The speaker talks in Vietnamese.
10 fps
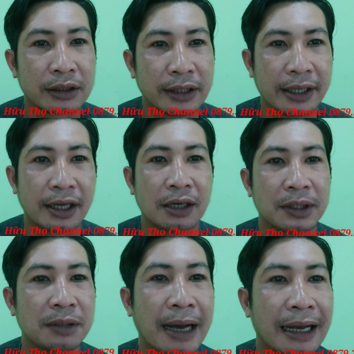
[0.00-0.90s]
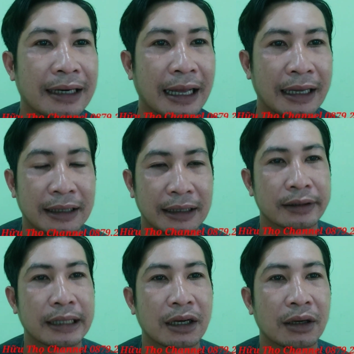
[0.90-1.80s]
chỉ trừ bữa thứ ba ra là
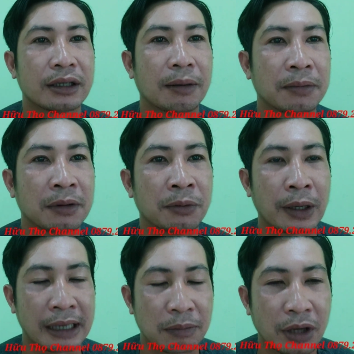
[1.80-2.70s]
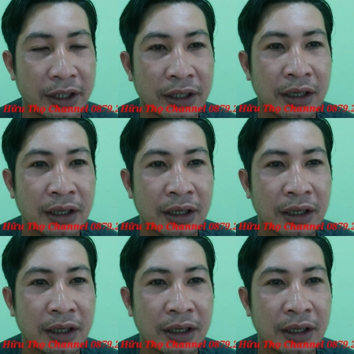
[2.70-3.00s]
người ta khỏi không hoạt động thôi